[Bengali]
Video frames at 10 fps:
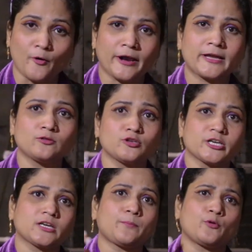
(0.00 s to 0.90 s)
পরে কিন্তু
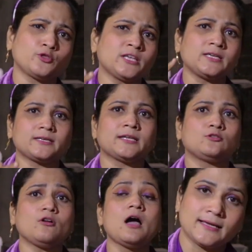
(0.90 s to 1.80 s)
সেটা প্রতিদিন
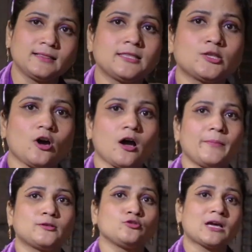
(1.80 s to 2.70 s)
কিন্তু সেল দিতে
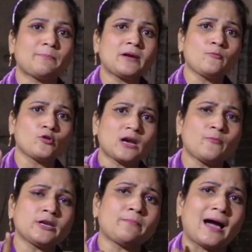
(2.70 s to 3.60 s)
হবে যদি আপনি
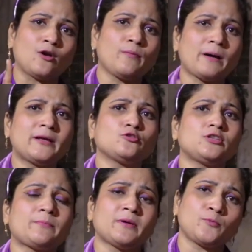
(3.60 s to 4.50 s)
মোটামুটি ভালোভাবে
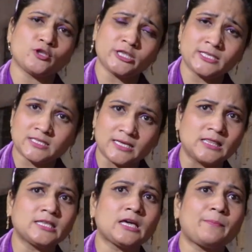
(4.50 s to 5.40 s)
যদি আপনি প্রতিদিন সেল
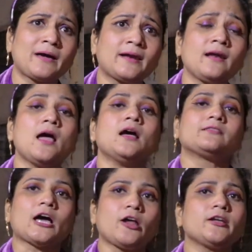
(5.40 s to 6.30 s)
দিতে পারেন
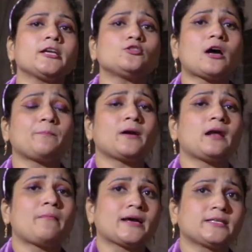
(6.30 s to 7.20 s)
তাহলে কিন্তু
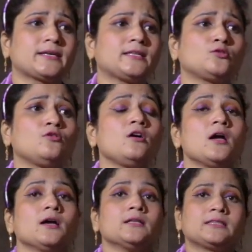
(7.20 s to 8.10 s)
আপনারা মাসে কিন্তু
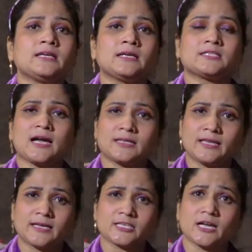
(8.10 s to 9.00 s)
চার
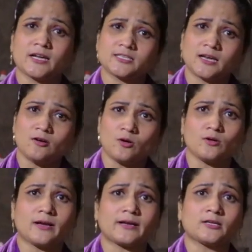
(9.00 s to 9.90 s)
থেকে সাড়ে চার লক্ষ
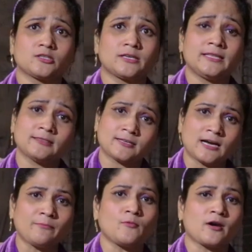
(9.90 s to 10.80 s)
টাকা
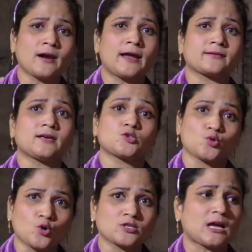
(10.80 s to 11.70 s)
ইনকাম করার একটা
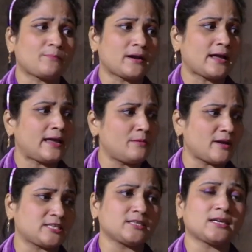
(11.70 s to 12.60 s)
সোর্স আপনারা এই
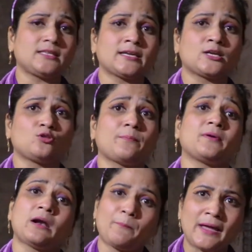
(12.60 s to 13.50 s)
মেশিনটা দিয়ে কিন্তু
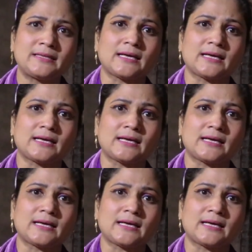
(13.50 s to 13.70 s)
আপনারা পেয়ে